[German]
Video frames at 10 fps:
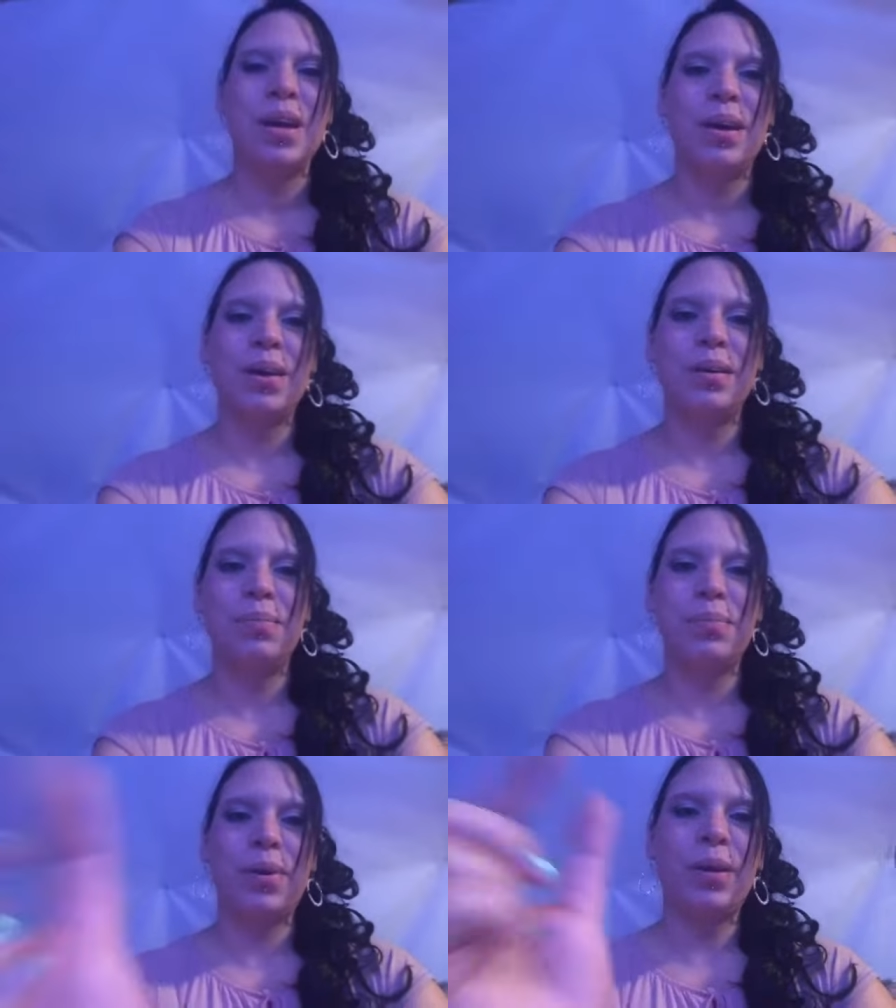äh,
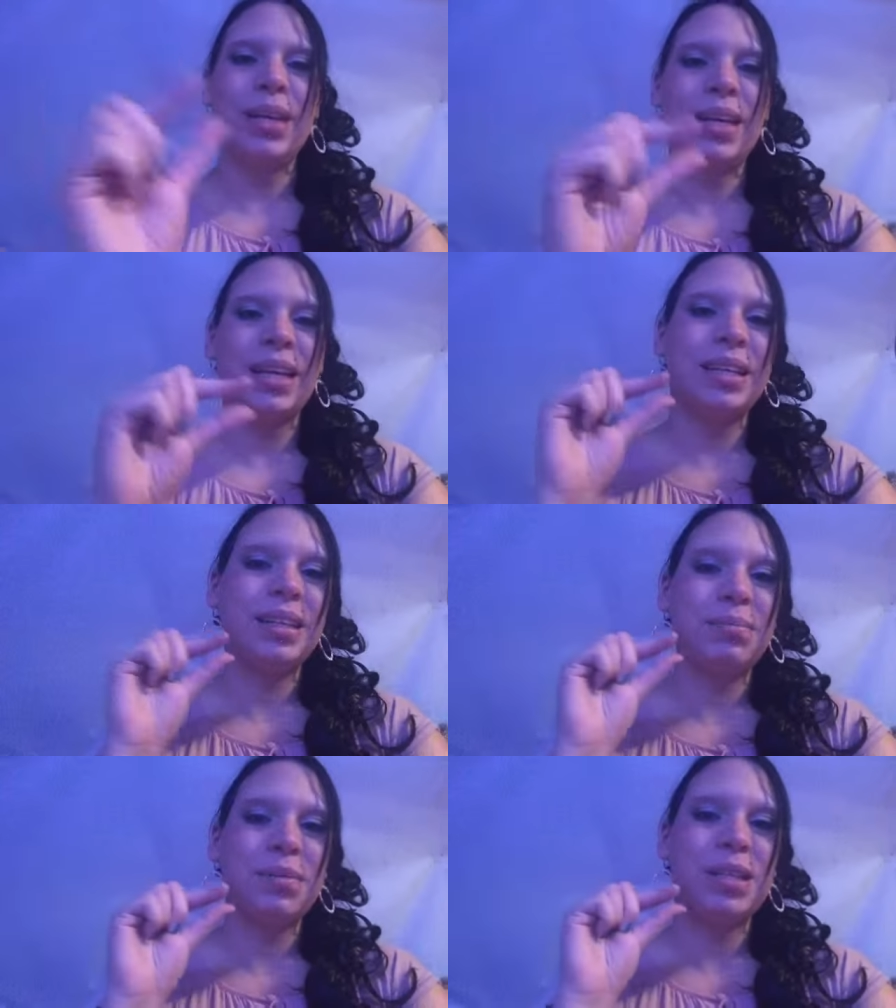
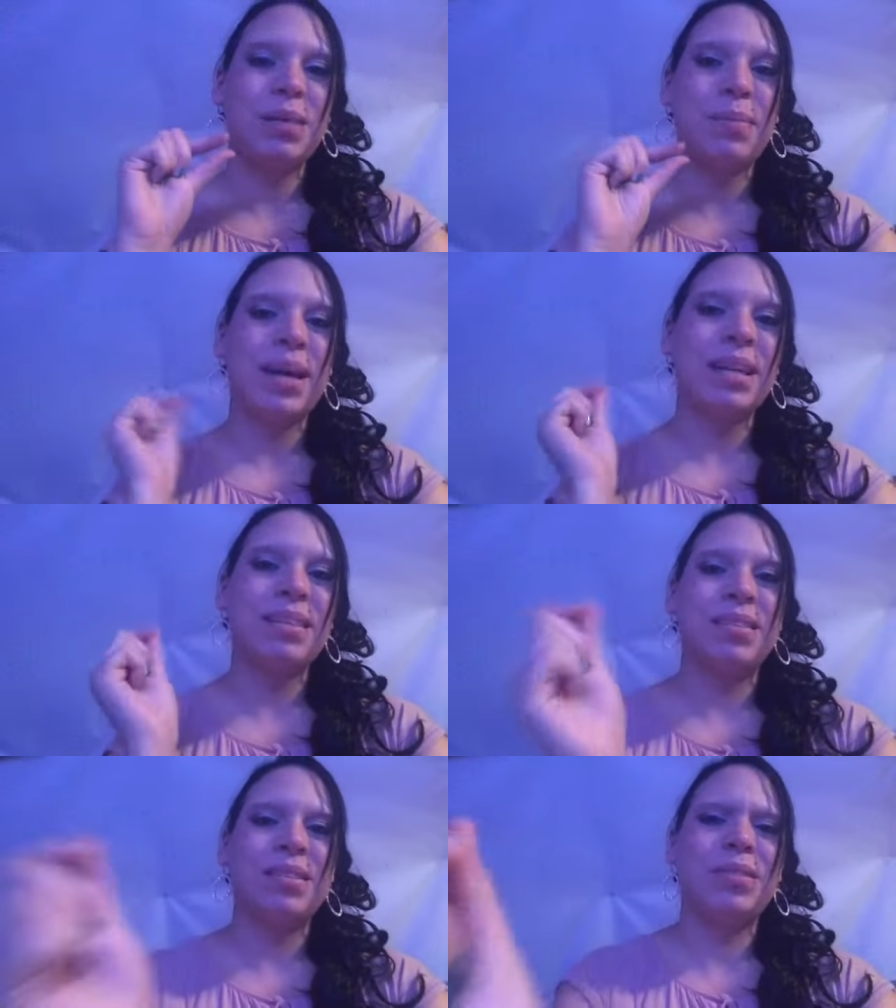Bröckchen mit dabei
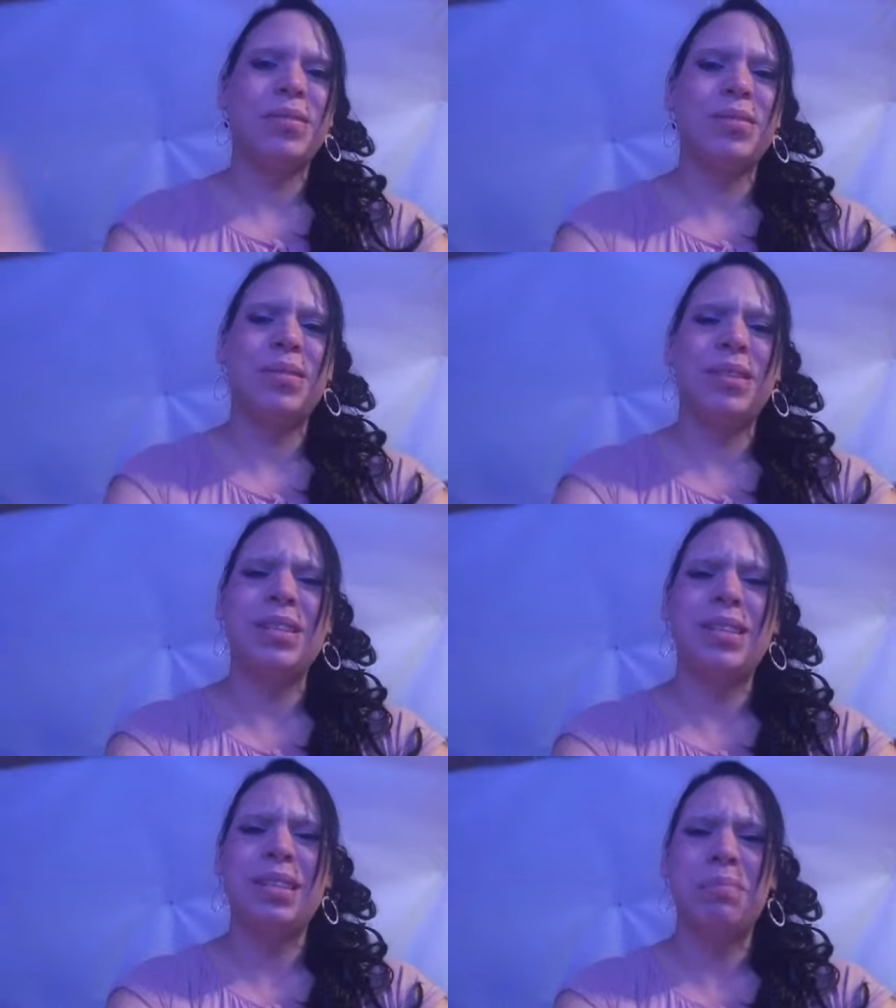sind und
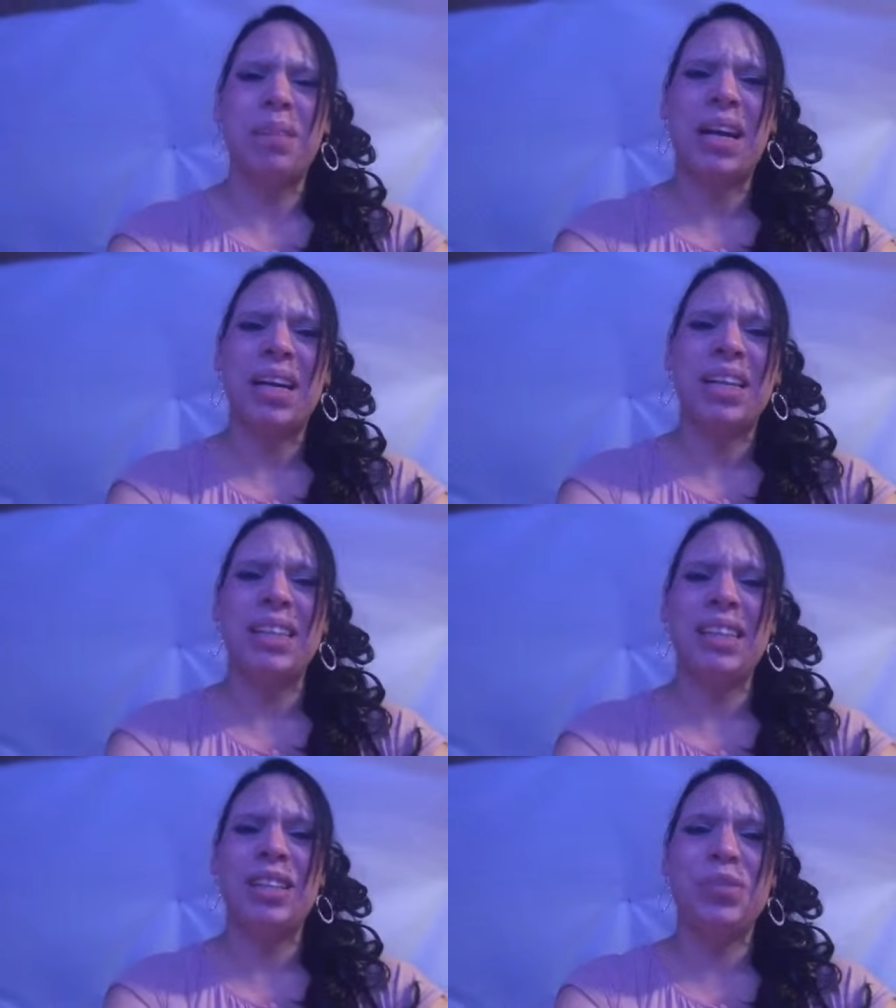die mag er
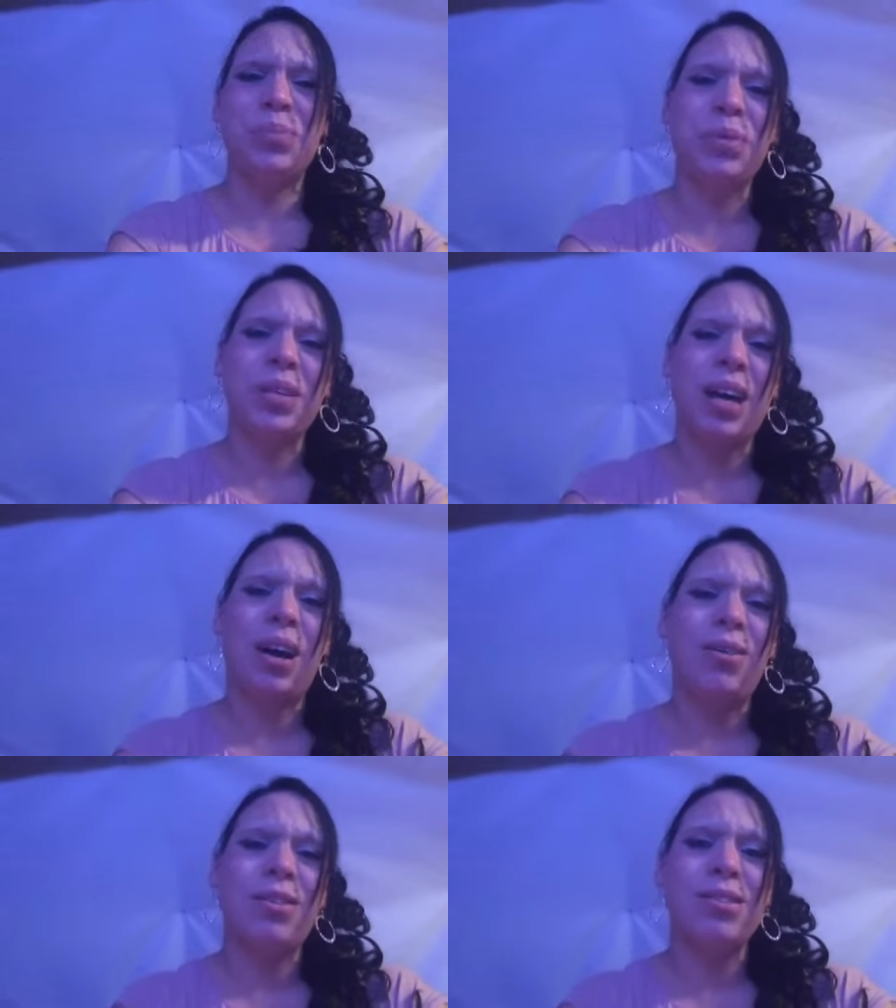nicht, die spuckt
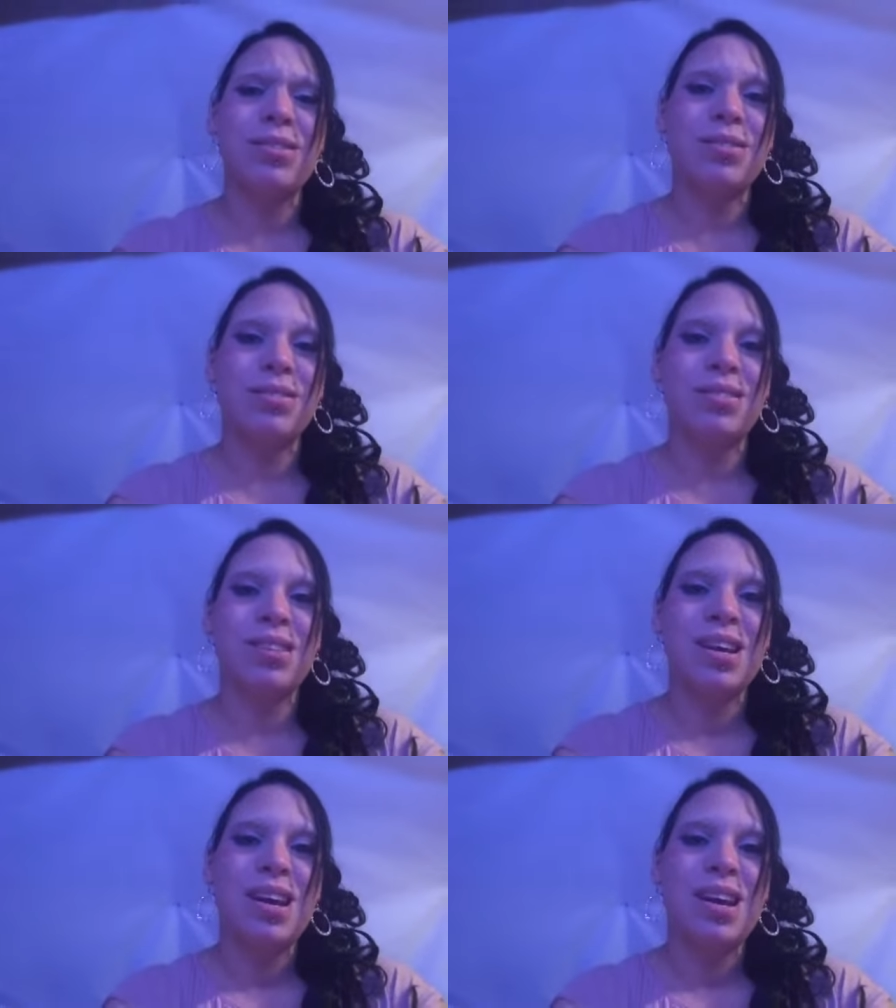er aus und